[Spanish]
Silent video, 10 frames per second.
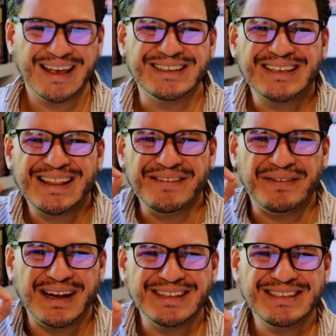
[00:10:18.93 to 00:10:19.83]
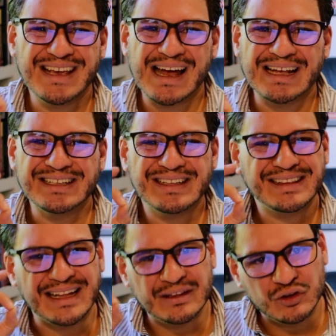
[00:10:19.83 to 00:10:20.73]
esa diferencia
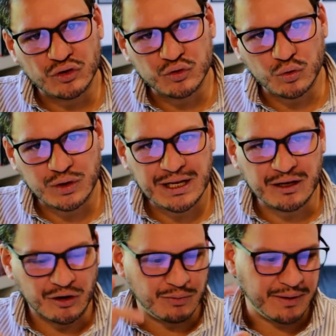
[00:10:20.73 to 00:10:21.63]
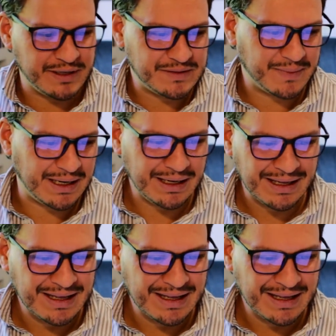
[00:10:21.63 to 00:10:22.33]
tanto sutil como abismal,